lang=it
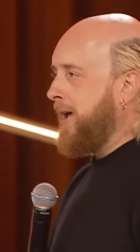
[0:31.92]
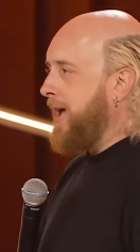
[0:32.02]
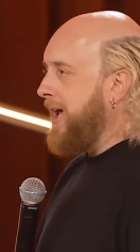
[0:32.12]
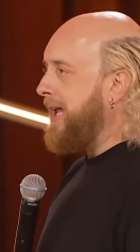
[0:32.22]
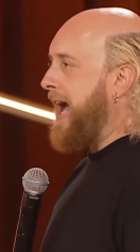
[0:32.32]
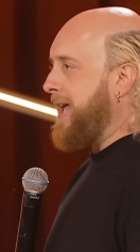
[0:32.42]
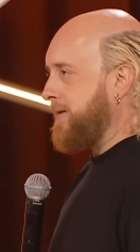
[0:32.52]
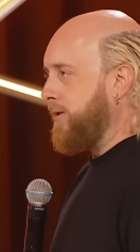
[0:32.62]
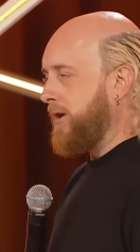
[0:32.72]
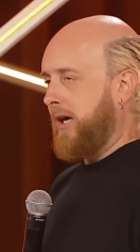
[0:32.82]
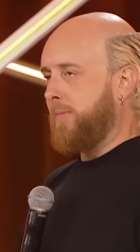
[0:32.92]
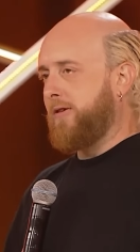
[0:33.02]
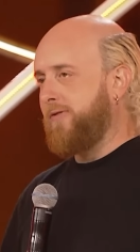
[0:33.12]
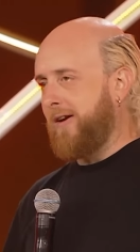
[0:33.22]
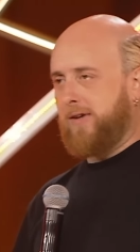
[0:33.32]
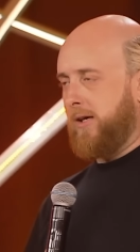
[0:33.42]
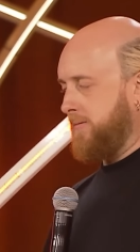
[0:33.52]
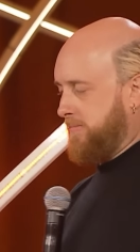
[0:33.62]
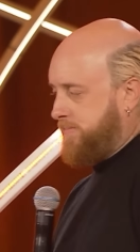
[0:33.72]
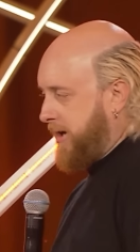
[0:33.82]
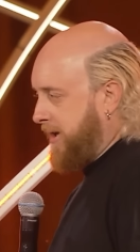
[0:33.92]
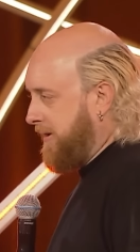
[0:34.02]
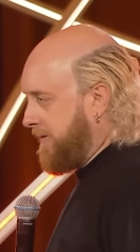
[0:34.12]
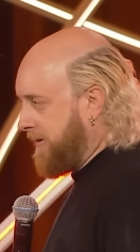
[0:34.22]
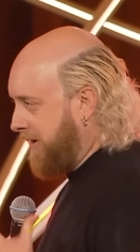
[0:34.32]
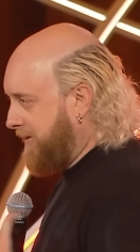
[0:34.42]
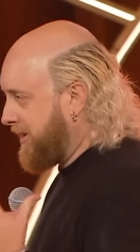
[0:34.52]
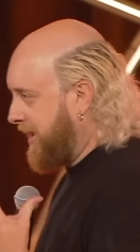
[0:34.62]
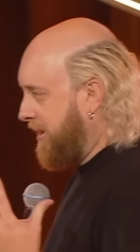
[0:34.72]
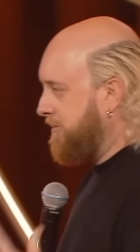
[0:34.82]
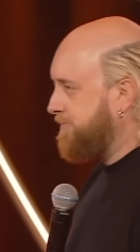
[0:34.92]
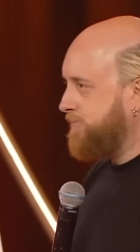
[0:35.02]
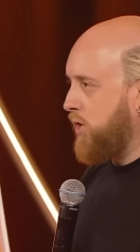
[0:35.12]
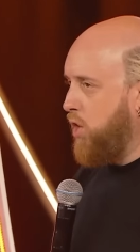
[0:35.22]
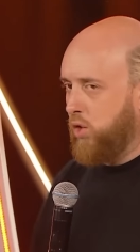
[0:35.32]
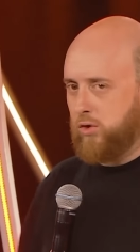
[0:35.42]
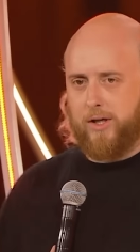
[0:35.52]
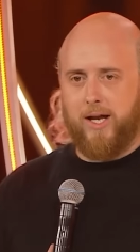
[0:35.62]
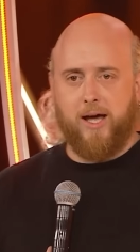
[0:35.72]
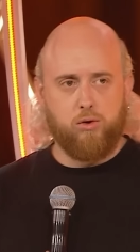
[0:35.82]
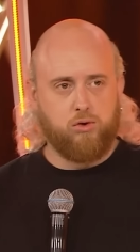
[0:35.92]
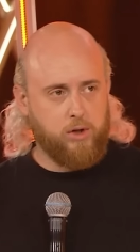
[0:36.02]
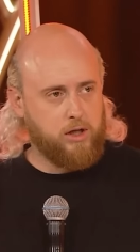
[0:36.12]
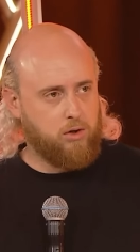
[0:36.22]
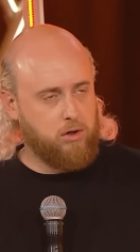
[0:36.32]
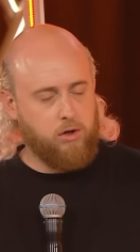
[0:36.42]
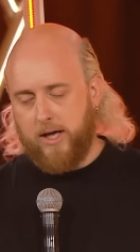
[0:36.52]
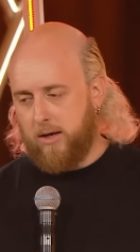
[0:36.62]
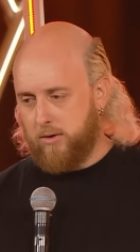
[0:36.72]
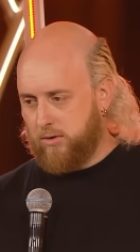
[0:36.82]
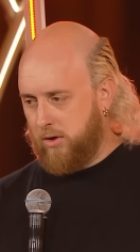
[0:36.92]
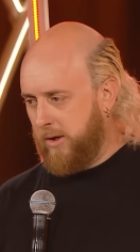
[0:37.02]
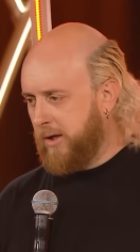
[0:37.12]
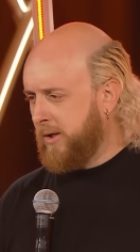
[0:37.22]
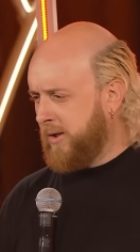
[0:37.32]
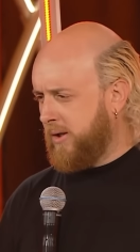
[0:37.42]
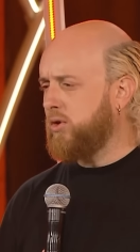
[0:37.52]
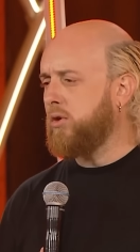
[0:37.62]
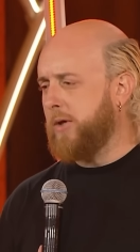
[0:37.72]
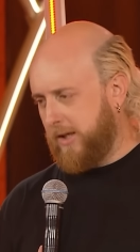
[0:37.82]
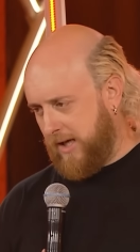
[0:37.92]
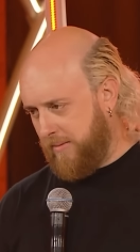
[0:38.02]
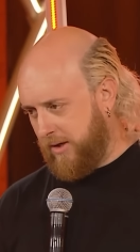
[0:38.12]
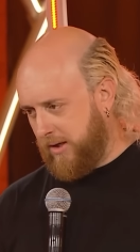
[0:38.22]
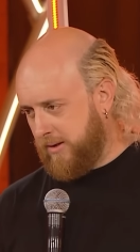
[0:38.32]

Eleazzaro che, per, farvi, per rendervi, farvi rendere conto della rottura di coglioni che è questo nome, tu come ti chiami?